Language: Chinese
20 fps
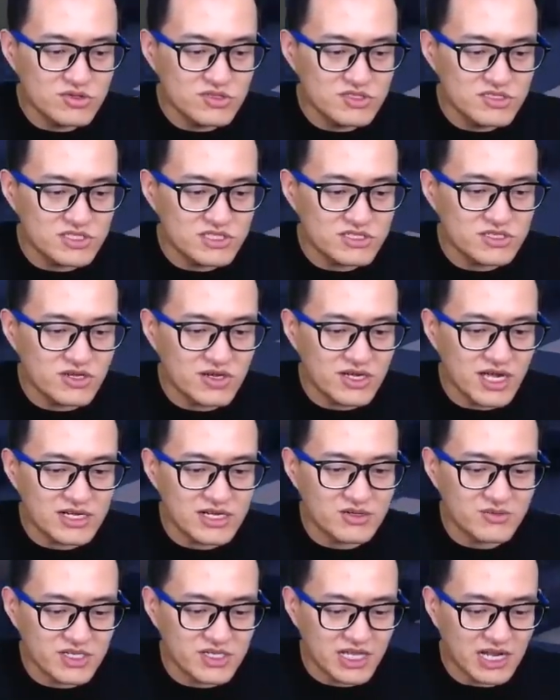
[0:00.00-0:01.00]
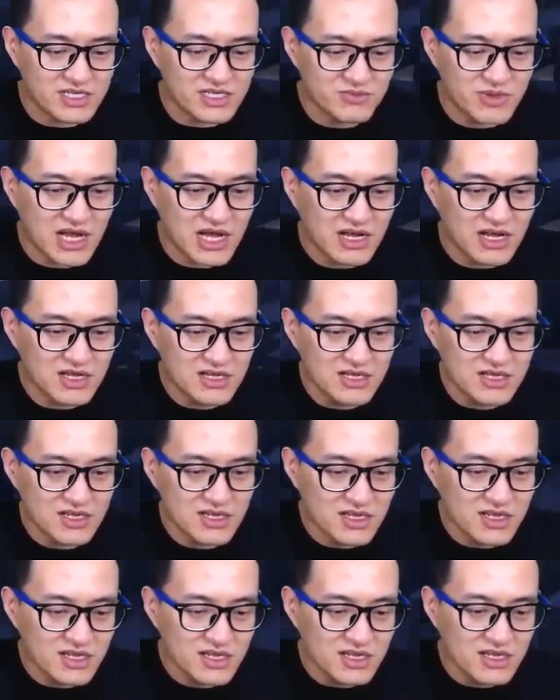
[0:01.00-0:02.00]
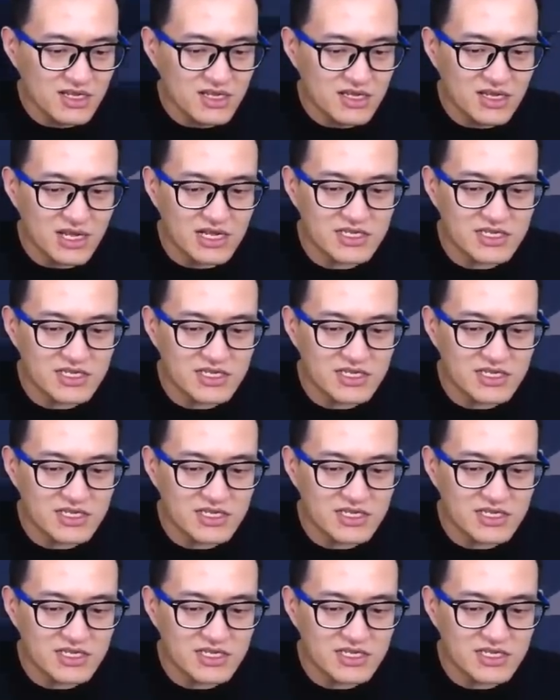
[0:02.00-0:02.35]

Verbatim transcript: 这是要干什么？打什么？还